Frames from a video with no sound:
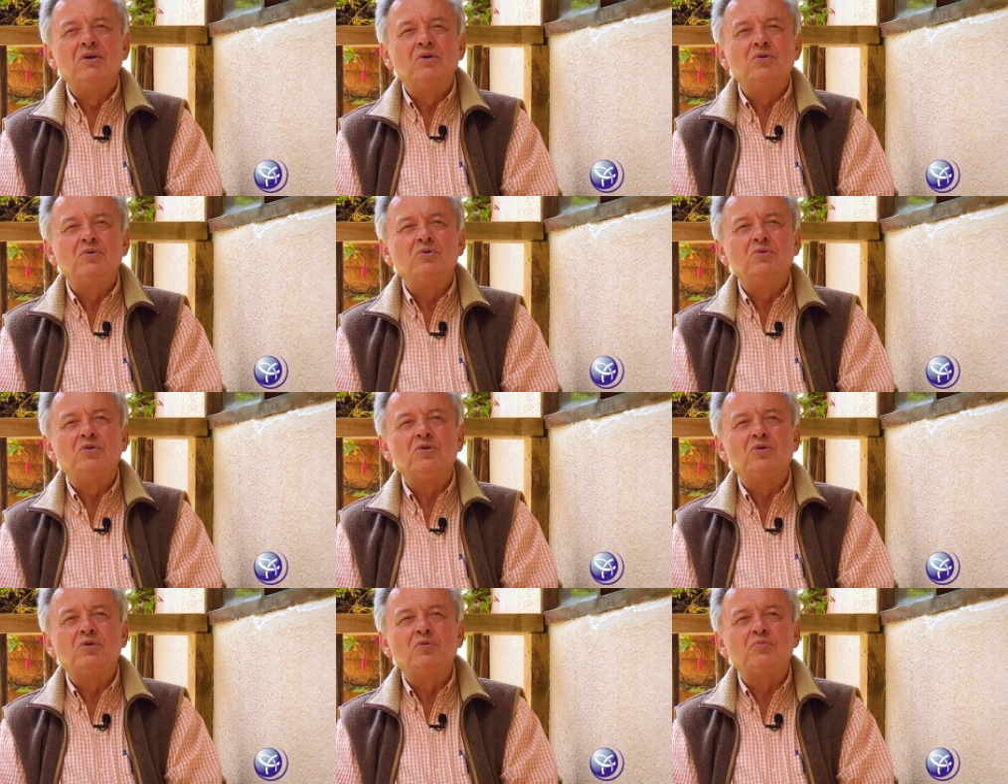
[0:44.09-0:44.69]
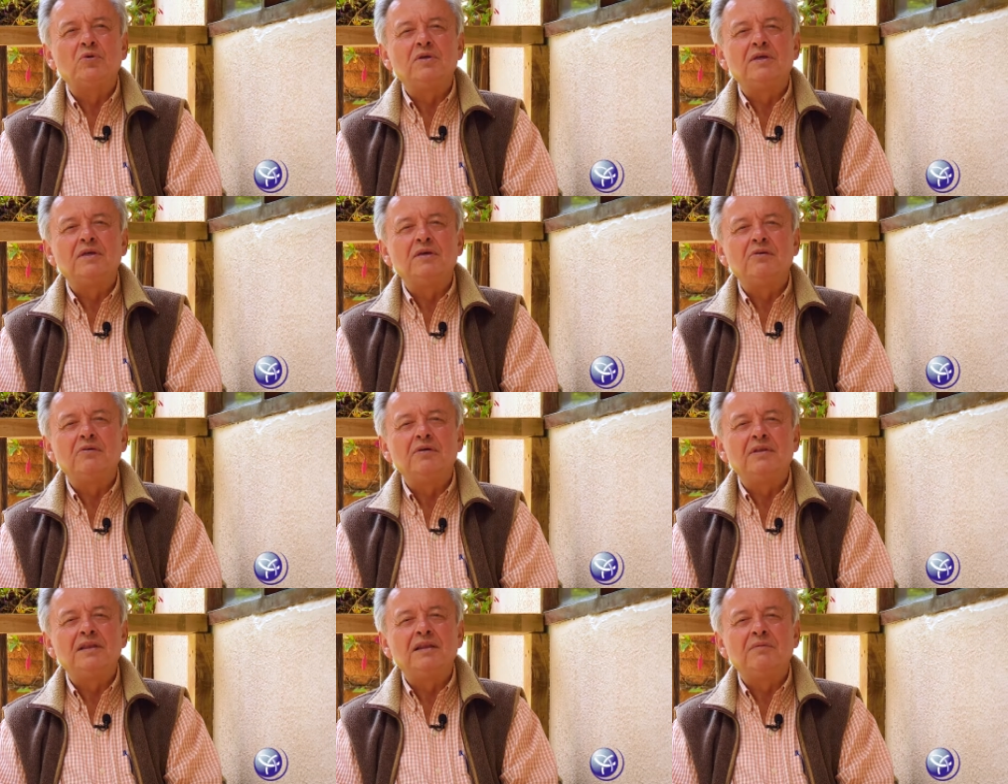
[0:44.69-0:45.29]
uno no
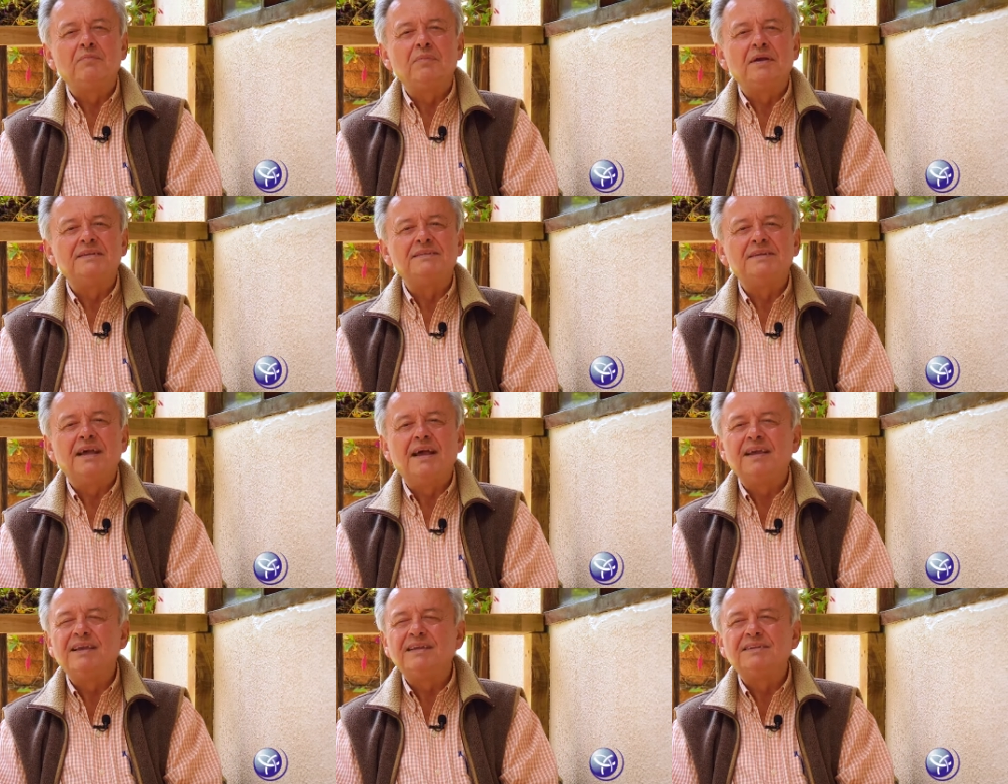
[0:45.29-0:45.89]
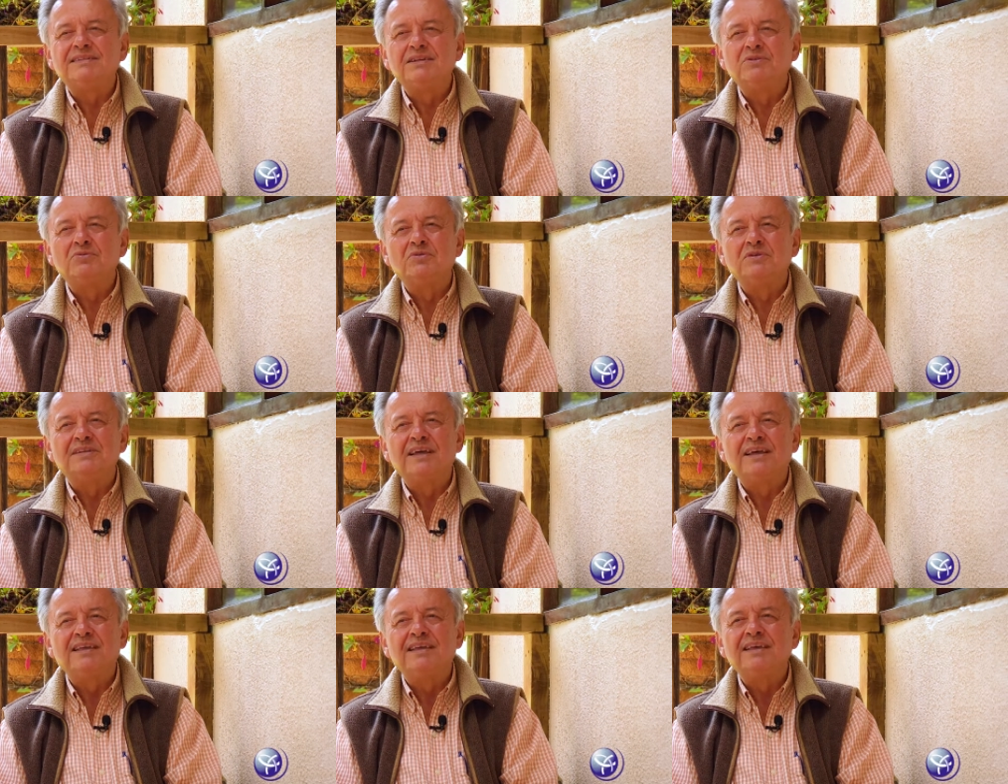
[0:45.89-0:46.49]
puede ver el paisaje si no
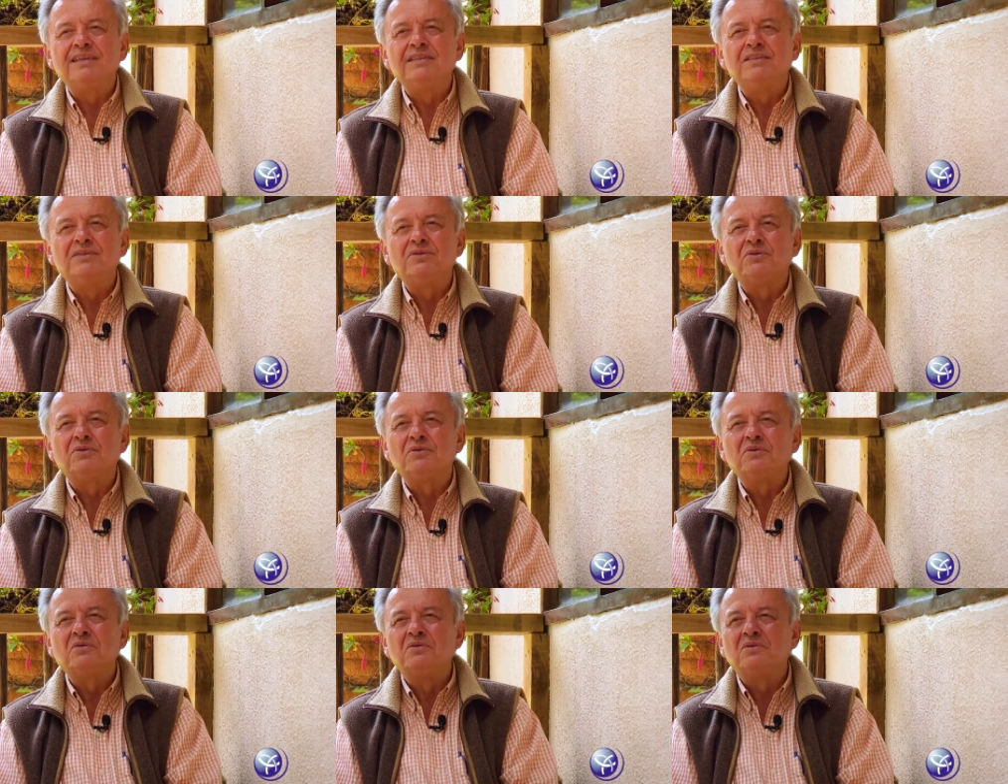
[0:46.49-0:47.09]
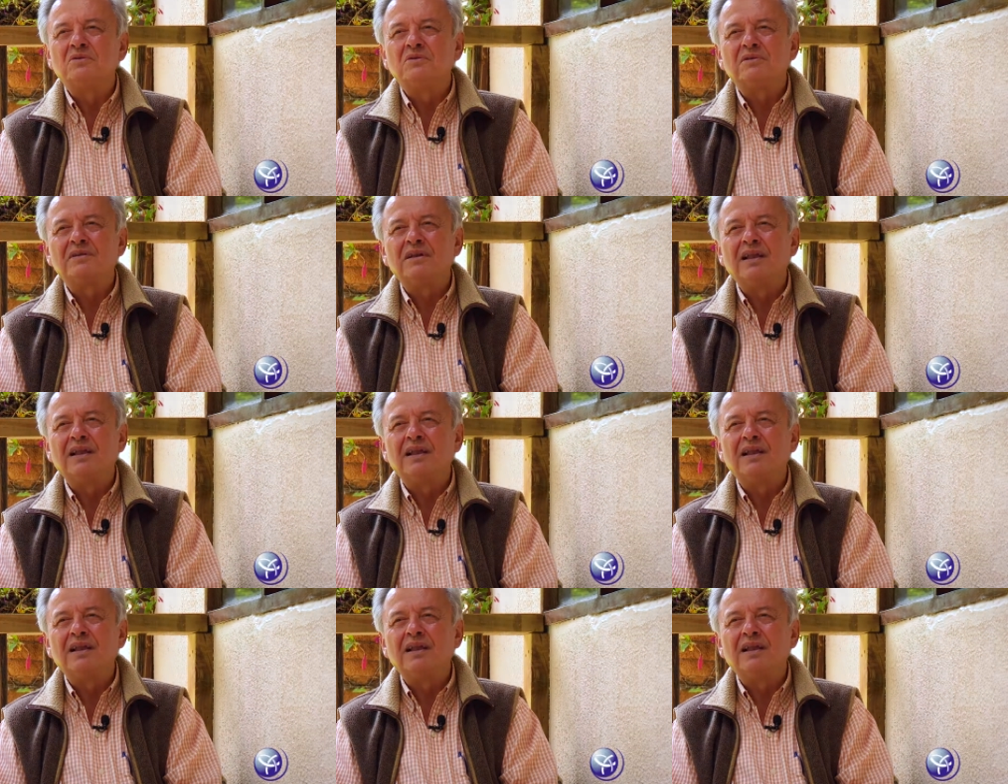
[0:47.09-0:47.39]
es adentro, ¿no?